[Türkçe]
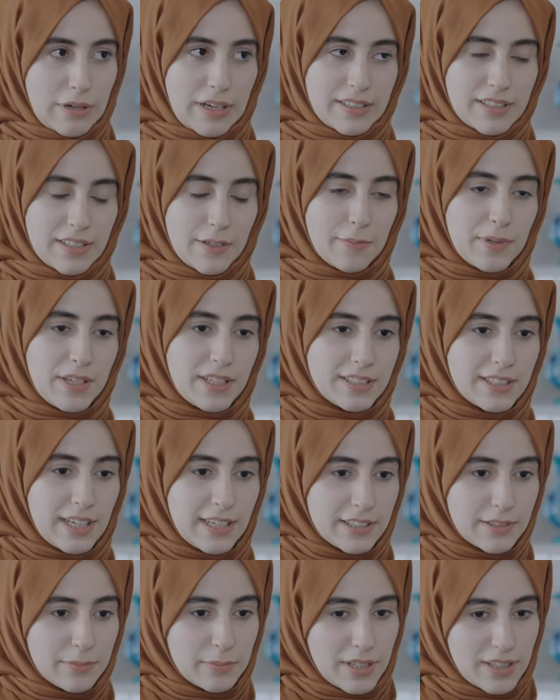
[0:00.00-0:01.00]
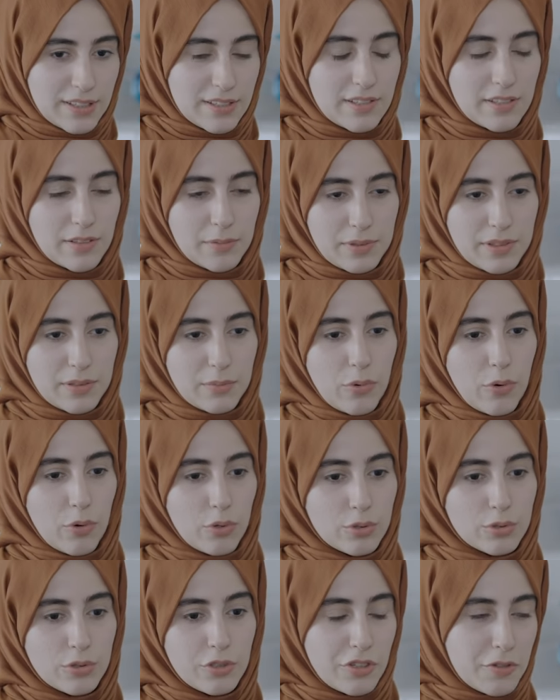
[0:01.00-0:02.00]
mahkemeye kendim katılabildim
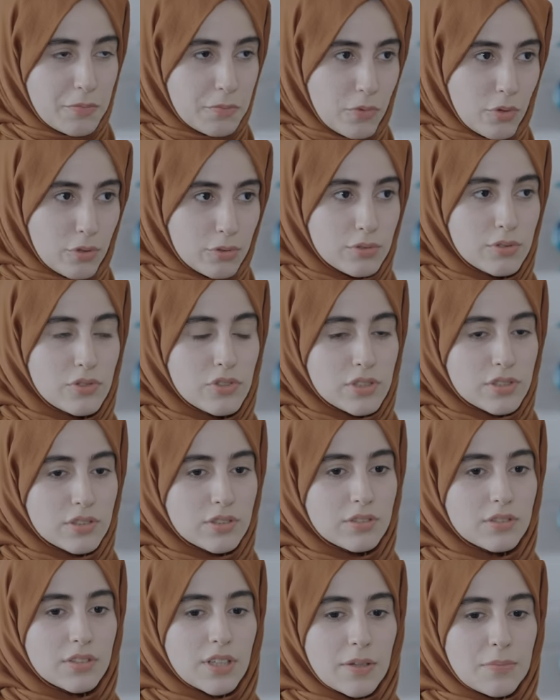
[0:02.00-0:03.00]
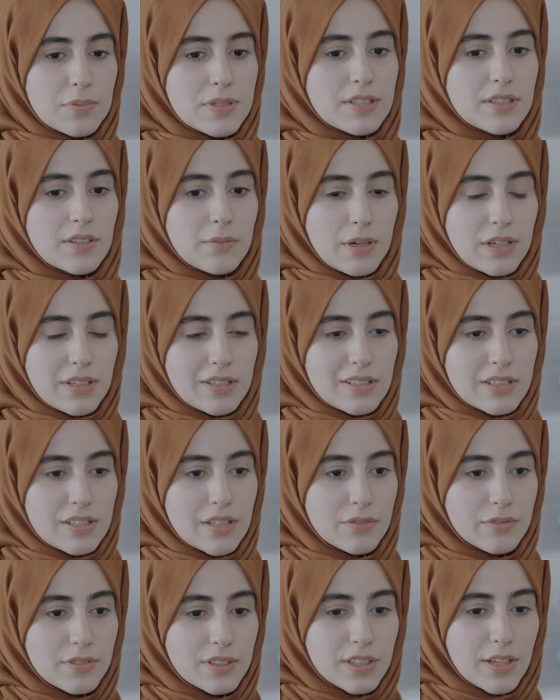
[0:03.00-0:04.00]
okul dönemim olduğu için hepsine
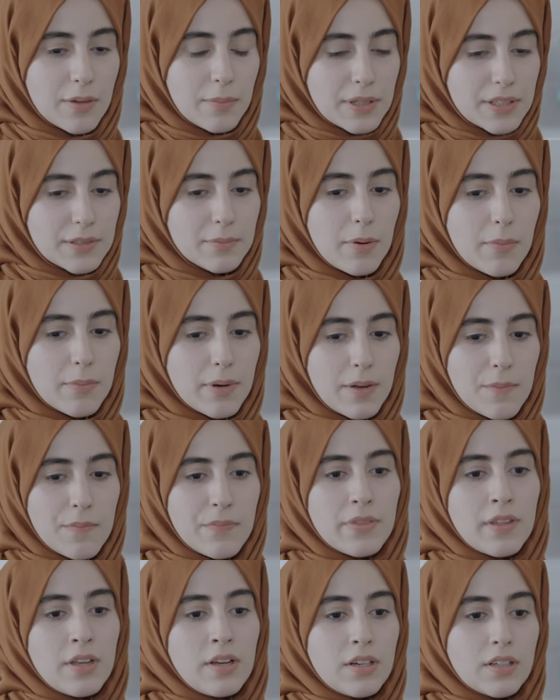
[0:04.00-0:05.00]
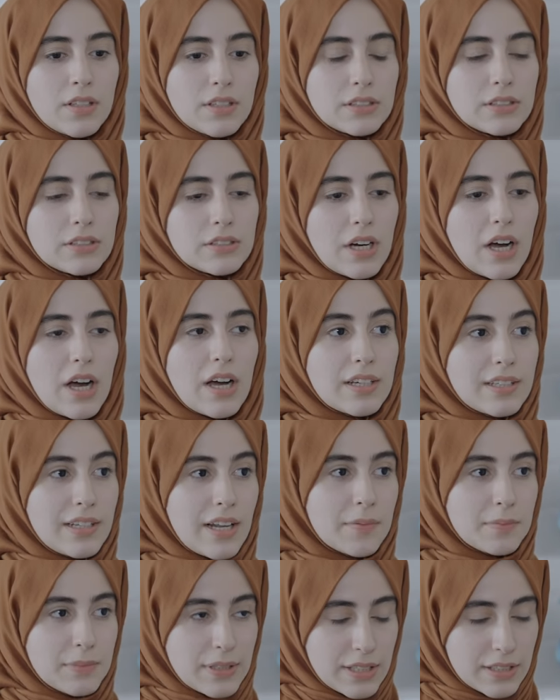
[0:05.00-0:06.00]
maalesef gidemedim ama e,
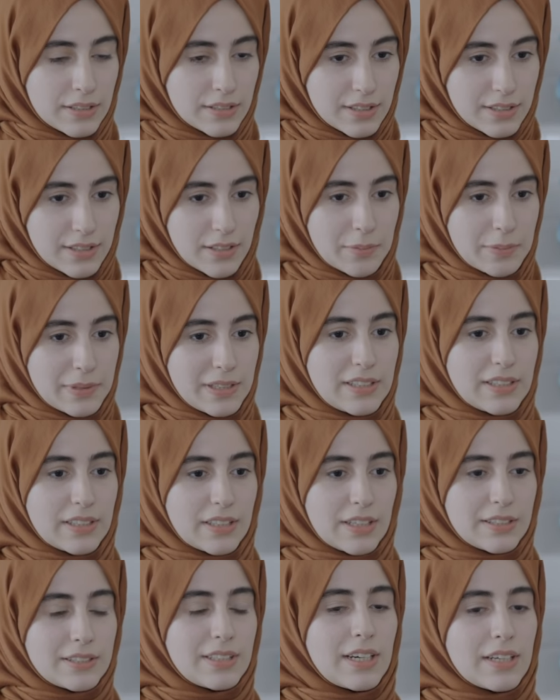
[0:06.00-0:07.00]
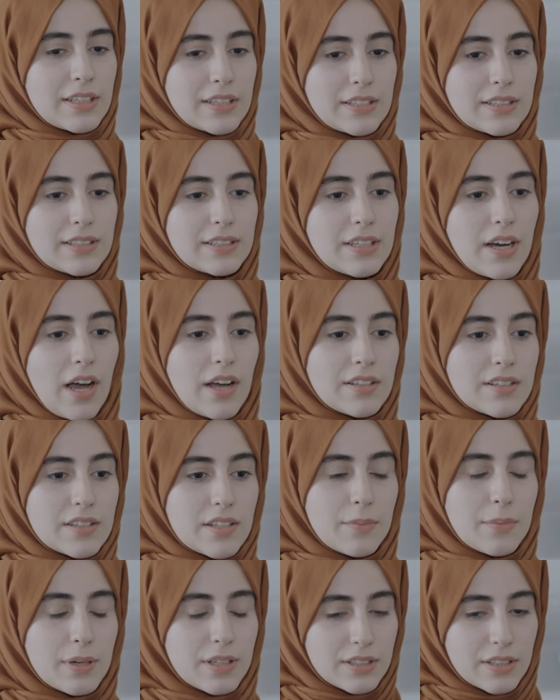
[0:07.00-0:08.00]
ailemle gidebildiği kadar gitti. Aynı
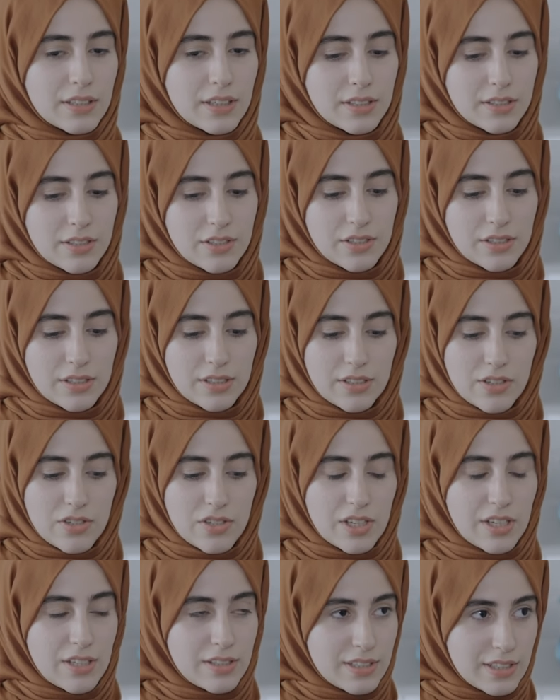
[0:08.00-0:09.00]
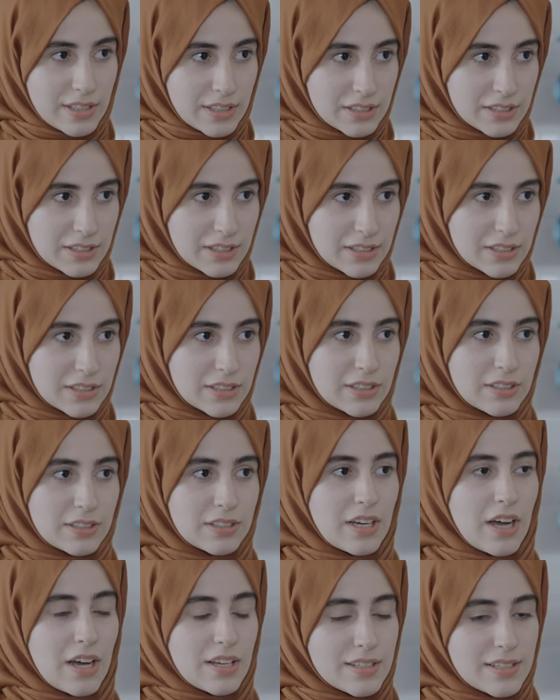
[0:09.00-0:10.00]
zamanda işte şehit yakınları
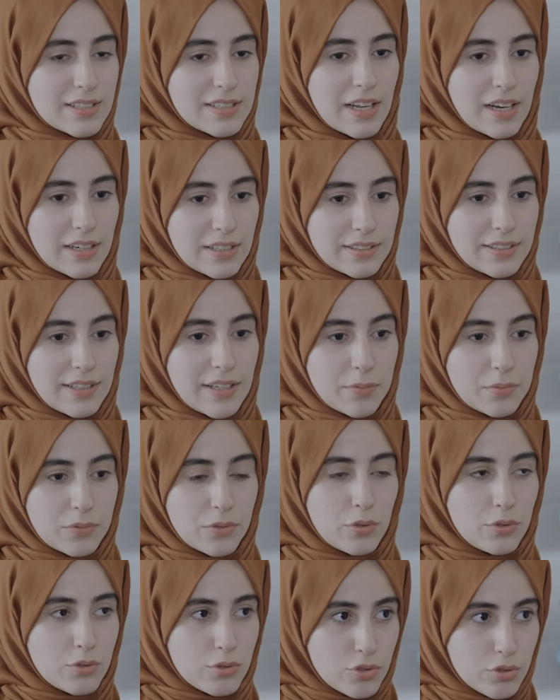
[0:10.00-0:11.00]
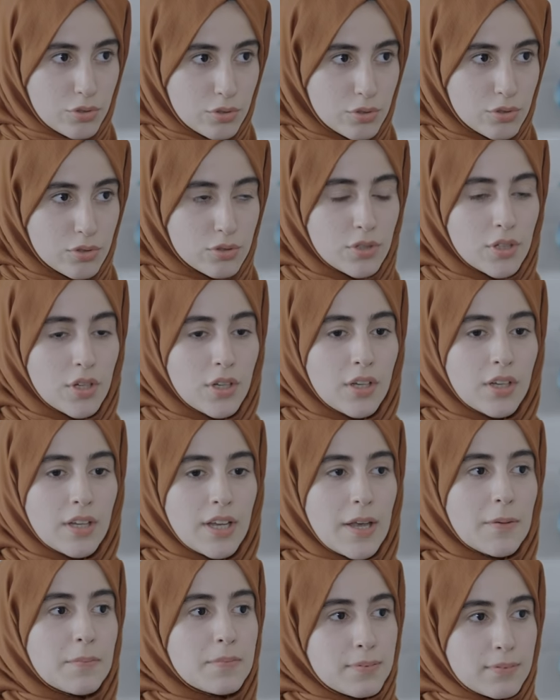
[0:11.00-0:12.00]
gazilerle de hep görüştük.
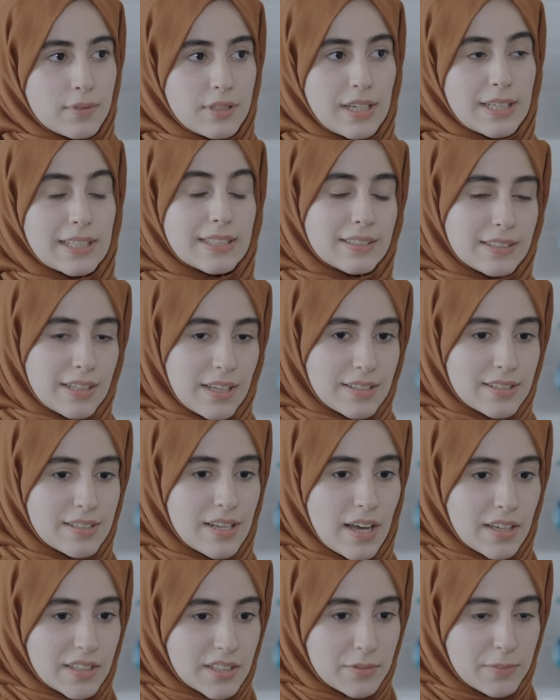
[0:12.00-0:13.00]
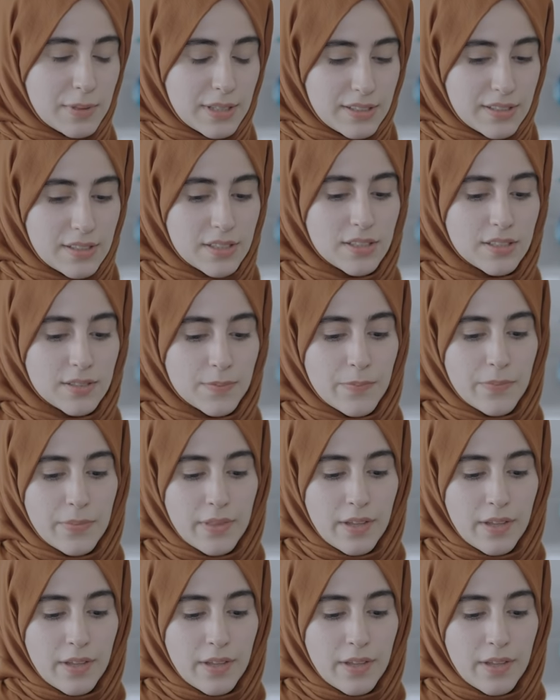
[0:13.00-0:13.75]
Hep yakından takip ettik.